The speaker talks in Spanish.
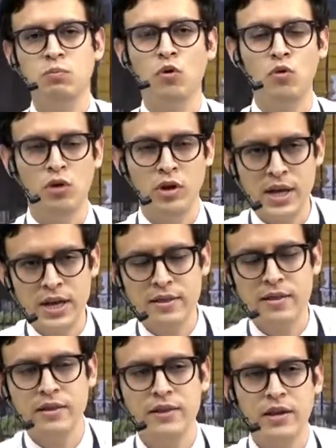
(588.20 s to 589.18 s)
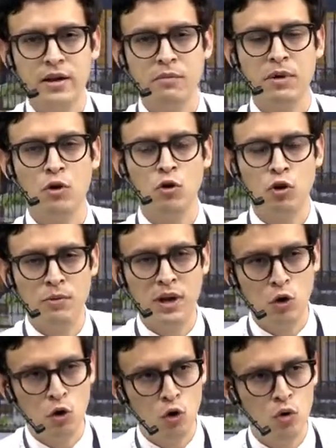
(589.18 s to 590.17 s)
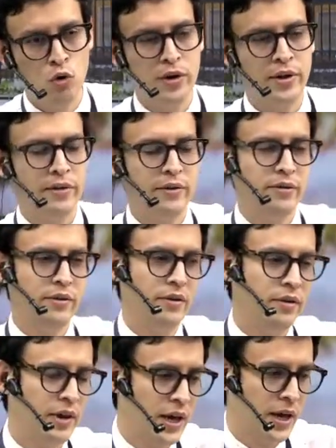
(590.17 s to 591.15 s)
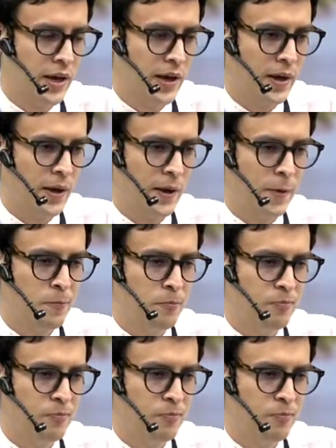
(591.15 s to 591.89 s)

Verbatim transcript: podrían tener mejor valores eh, eh, em,